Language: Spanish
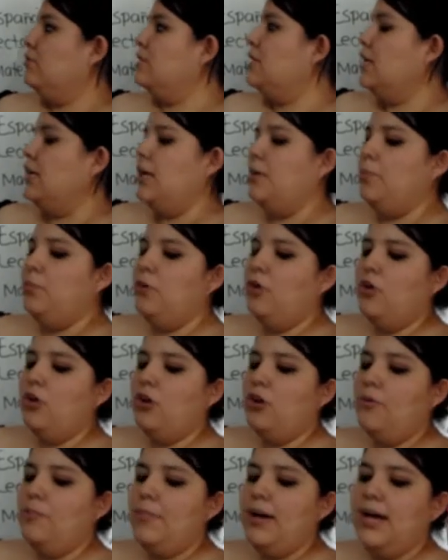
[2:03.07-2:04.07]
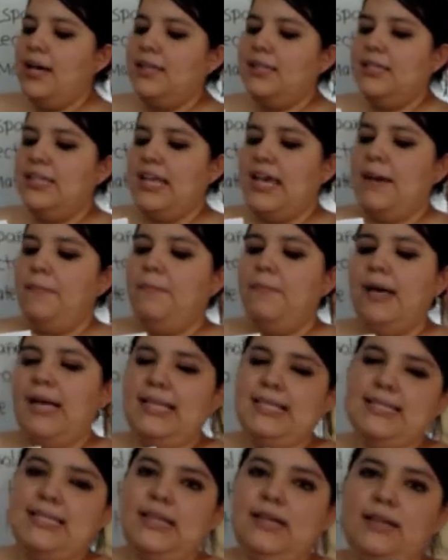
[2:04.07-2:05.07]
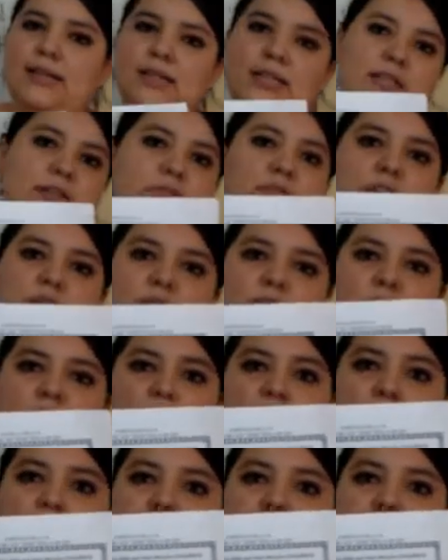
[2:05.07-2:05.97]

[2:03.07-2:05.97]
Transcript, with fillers: Si le pongo ma, diría masa, y no es una